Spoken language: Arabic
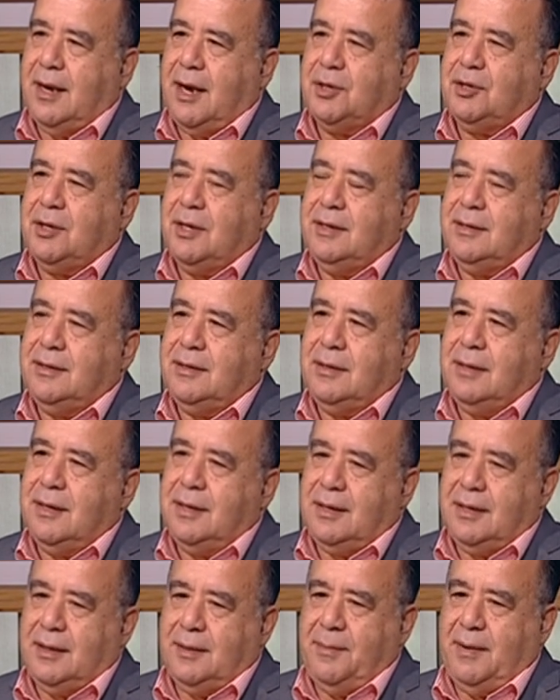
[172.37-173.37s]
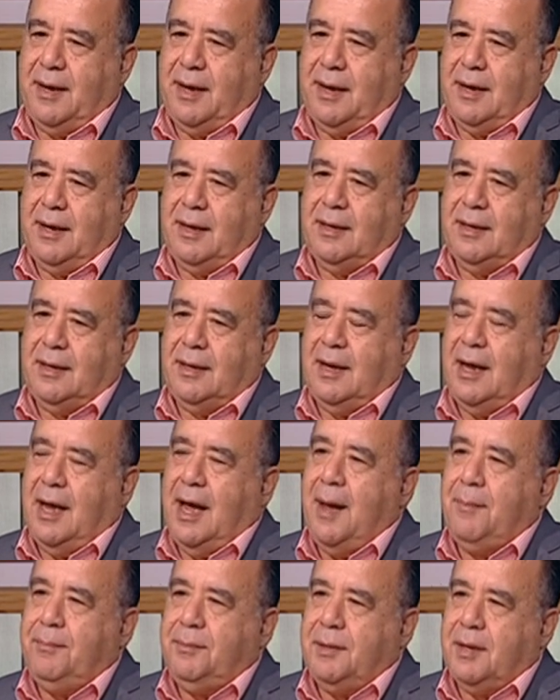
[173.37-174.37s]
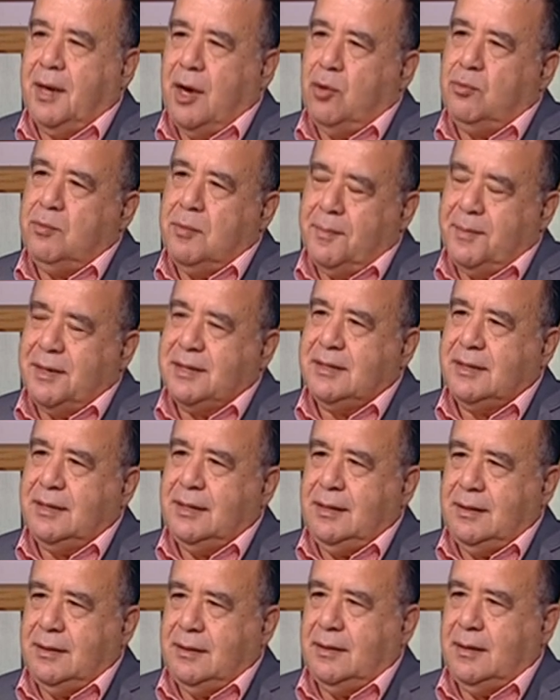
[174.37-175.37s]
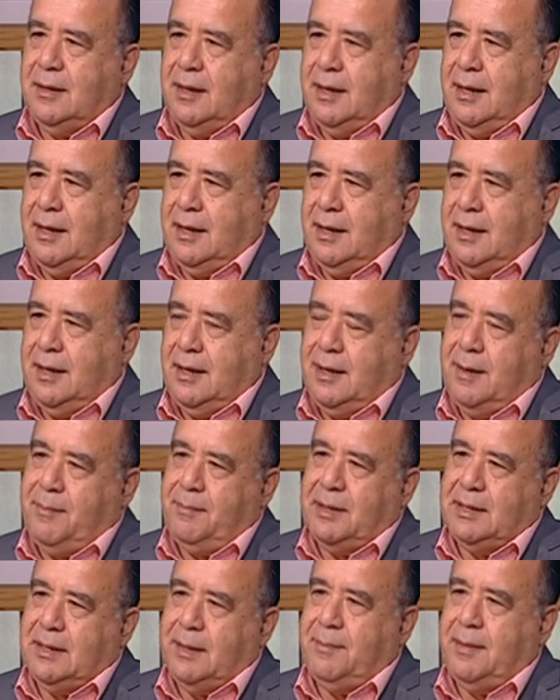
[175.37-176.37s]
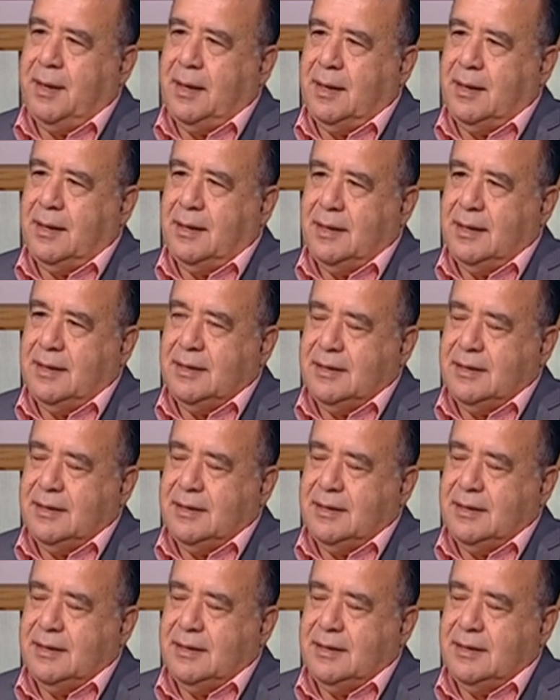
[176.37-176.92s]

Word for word: عشان يبقى امن قومي مصري لما تبقى